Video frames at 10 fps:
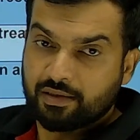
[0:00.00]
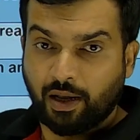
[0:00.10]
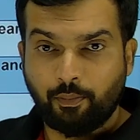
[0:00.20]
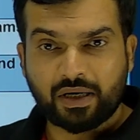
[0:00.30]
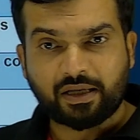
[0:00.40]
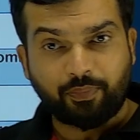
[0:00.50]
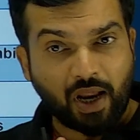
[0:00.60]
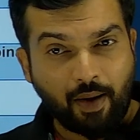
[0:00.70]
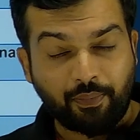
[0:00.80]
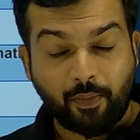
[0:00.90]
नंबर्स अपने
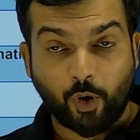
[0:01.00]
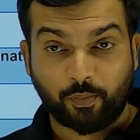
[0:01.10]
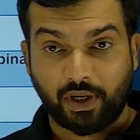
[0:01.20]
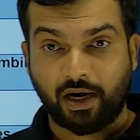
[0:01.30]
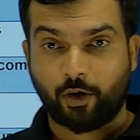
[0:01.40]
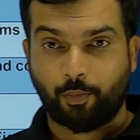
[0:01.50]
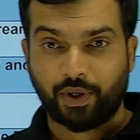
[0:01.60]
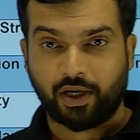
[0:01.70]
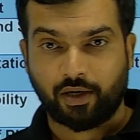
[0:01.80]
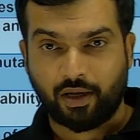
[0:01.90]
आप में बहुत बड़ा
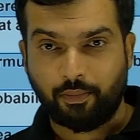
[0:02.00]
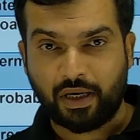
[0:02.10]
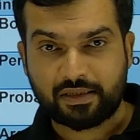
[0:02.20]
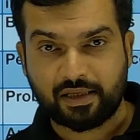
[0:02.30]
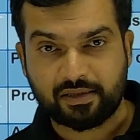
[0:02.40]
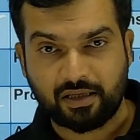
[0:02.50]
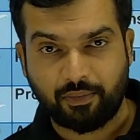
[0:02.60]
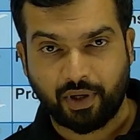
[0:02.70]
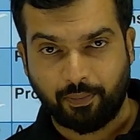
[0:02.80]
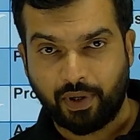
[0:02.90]
टॉपिक है नंबर
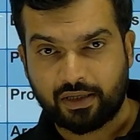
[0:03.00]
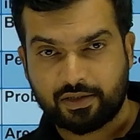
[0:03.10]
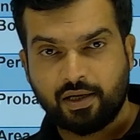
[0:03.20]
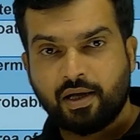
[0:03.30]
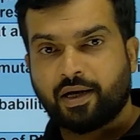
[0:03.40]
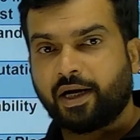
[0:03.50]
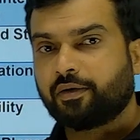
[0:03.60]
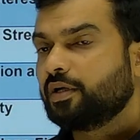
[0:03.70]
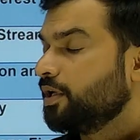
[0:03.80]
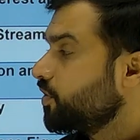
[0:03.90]
सिस्टम नंबर्स
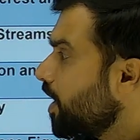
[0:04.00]
राइट ये